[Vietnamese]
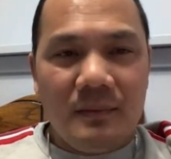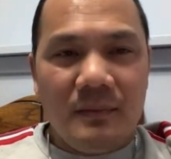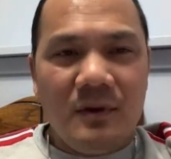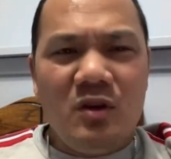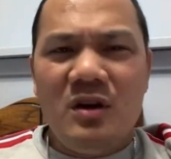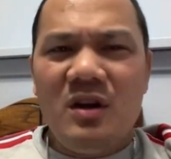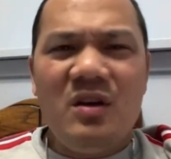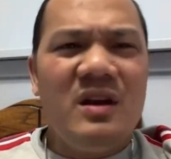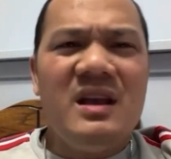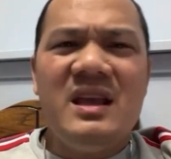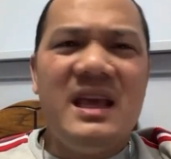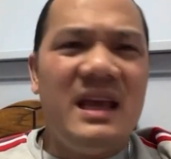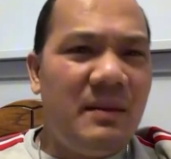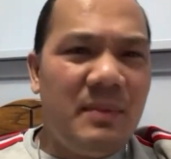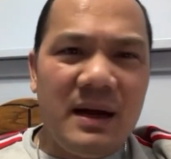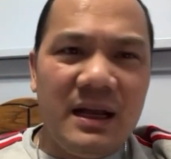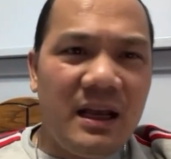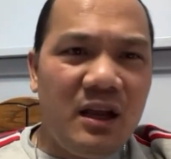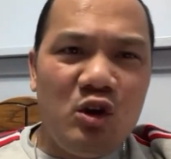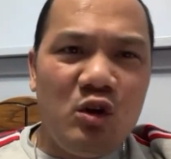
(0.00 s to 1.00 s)
tôi nói cái gì
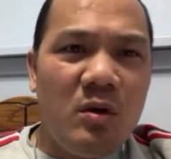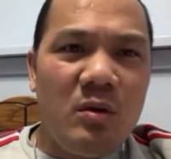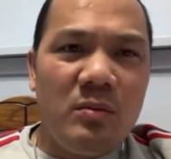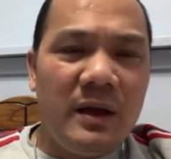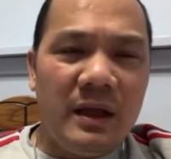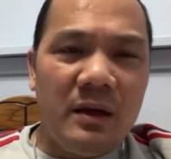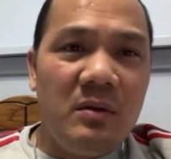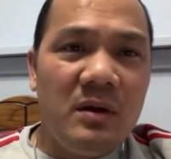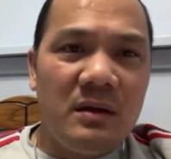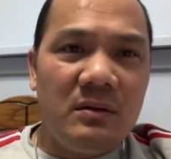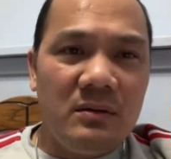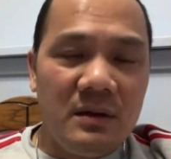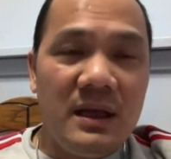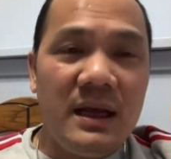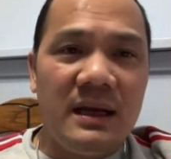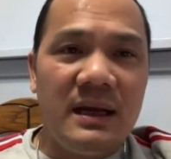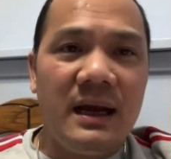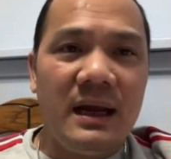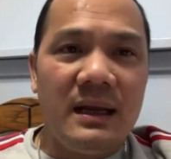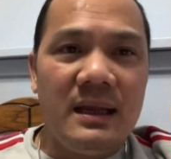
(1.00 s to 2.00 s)
bất kỳ nó cũng không hiểu cho nó
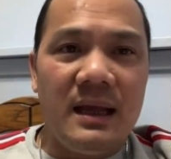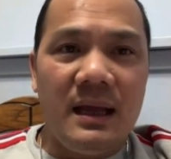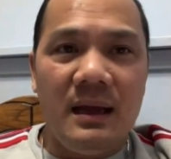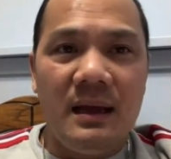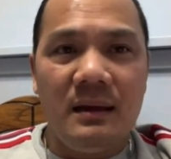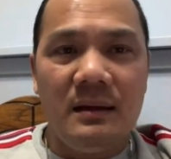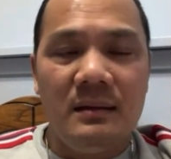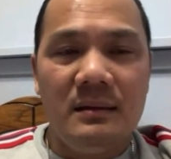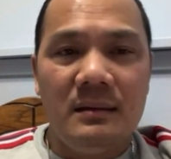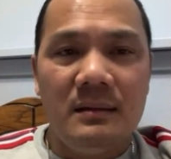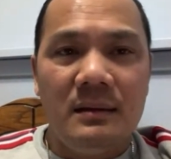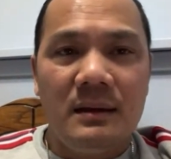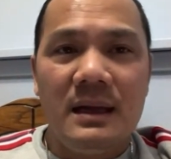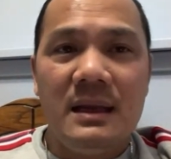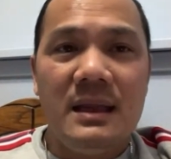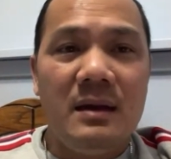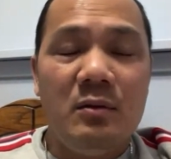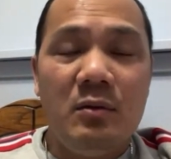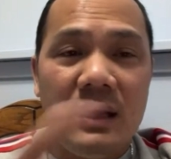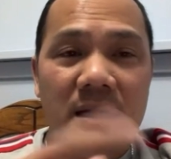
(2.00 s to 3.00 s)
thiệt các anh chị á các
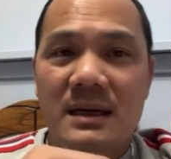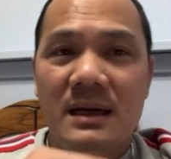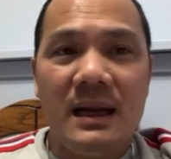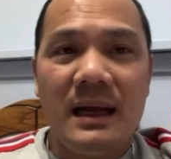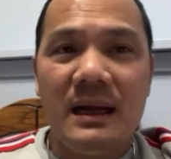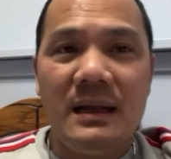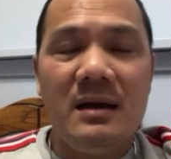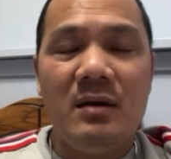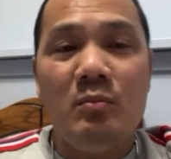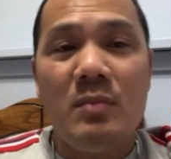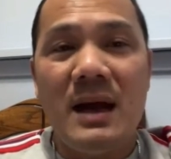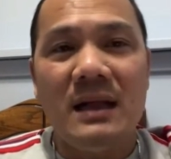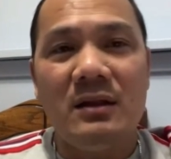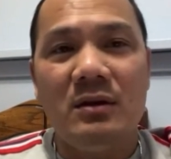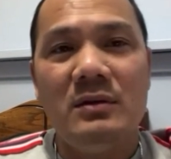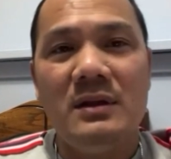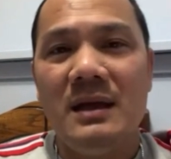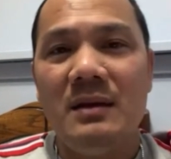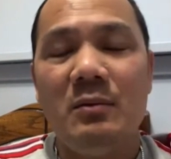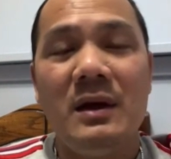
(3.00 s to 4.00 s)
chị quay trở lại với ông bà
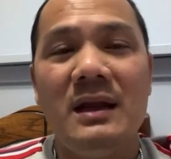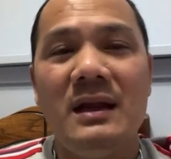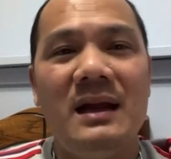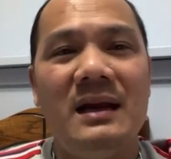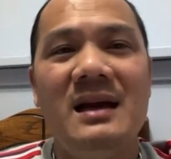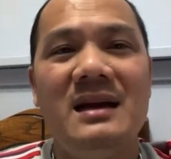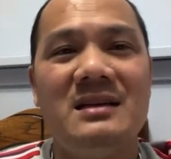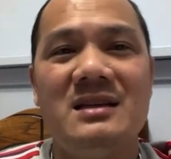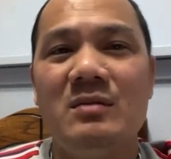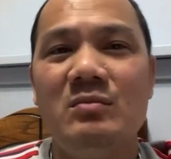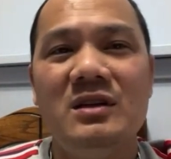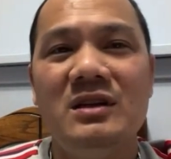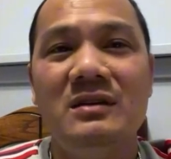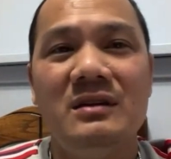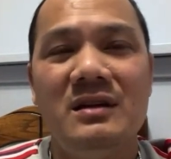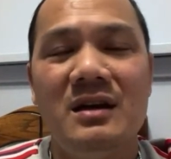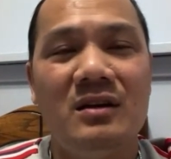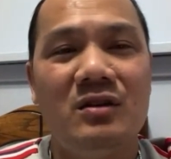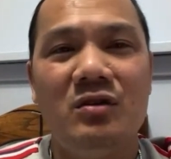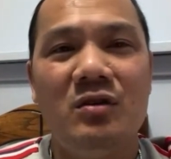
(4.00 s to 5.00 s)
tổ tiên quay trở lại đời sống
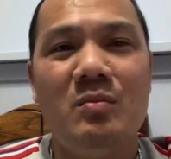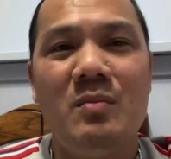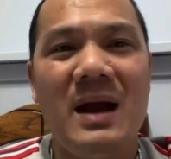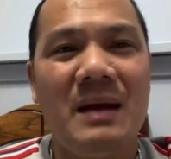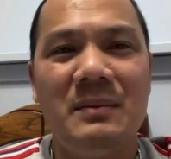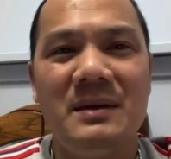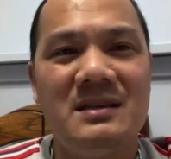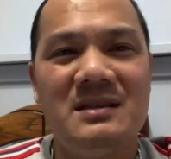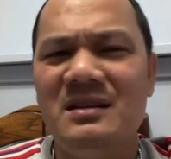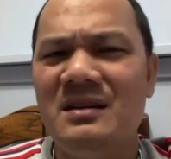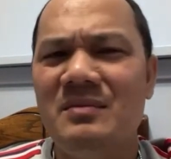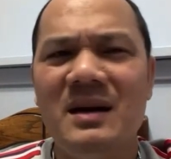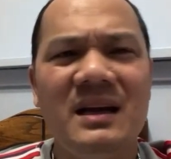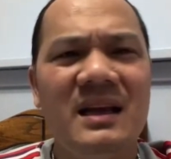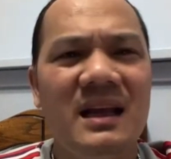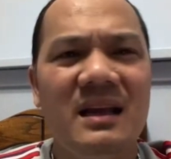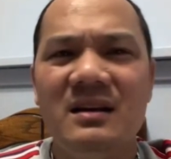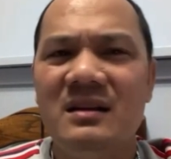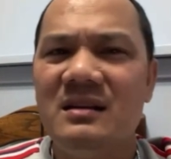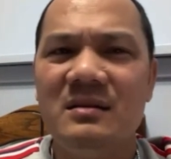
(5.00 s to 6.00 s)
thường nhật của ông bà mình xưa bất
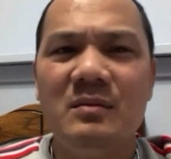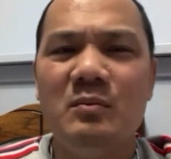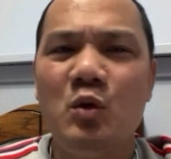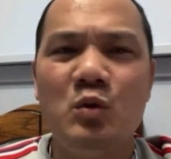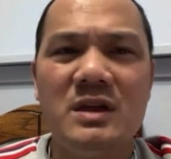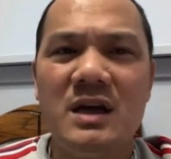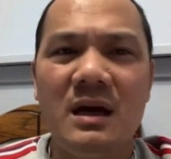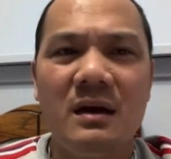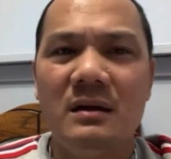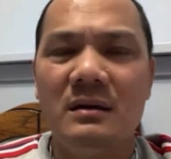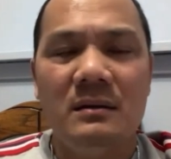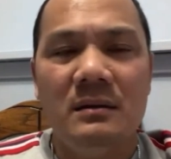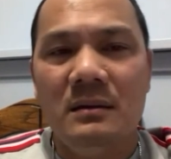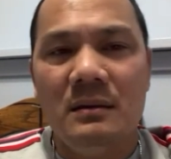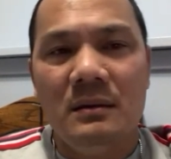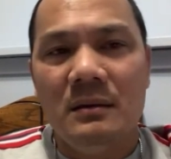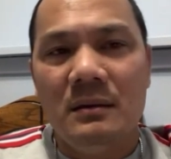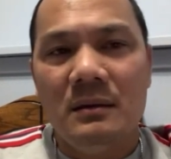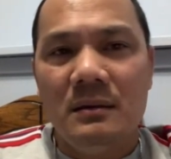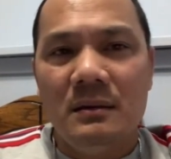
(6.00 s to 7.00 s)
kỳ nó bù chất
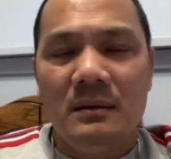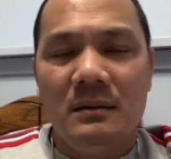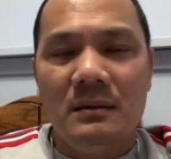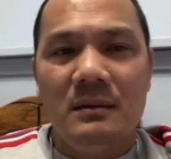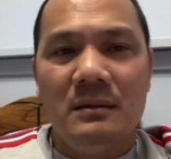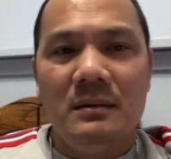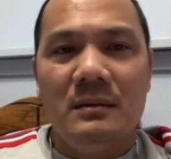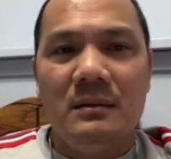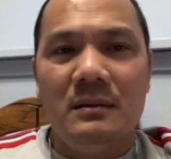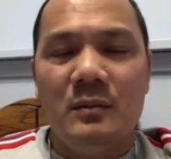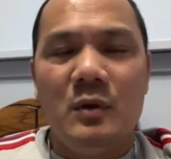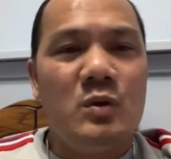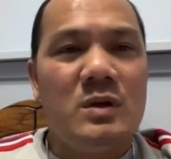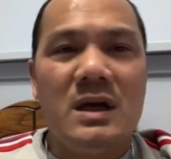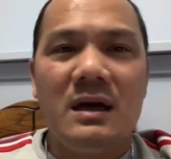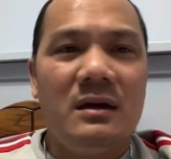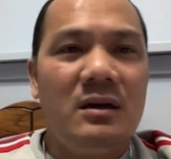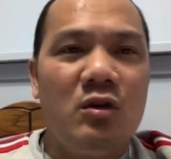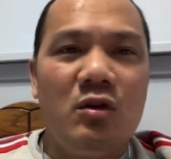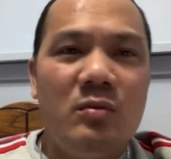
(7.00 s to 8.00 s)
bù
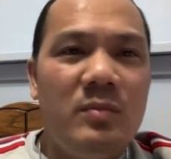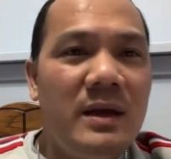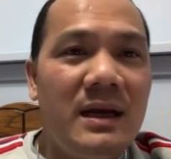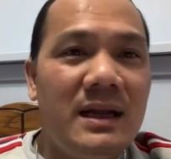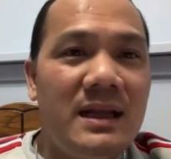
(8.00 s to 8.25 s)
chất nó cũng không biết